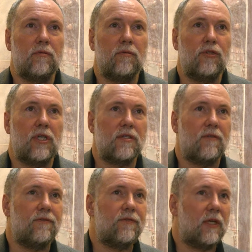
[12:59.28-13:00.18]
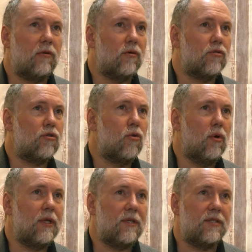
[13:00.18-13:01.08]
участвовал в такой
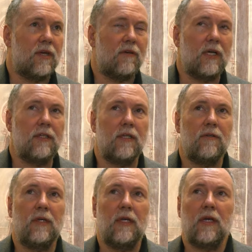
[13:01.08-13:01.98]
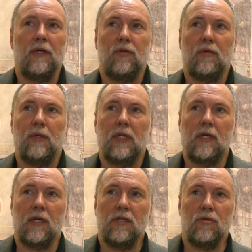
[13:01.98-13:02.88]
школе реставраторов, которая была
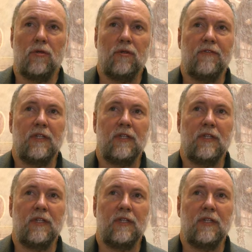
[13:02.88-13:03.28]
организована в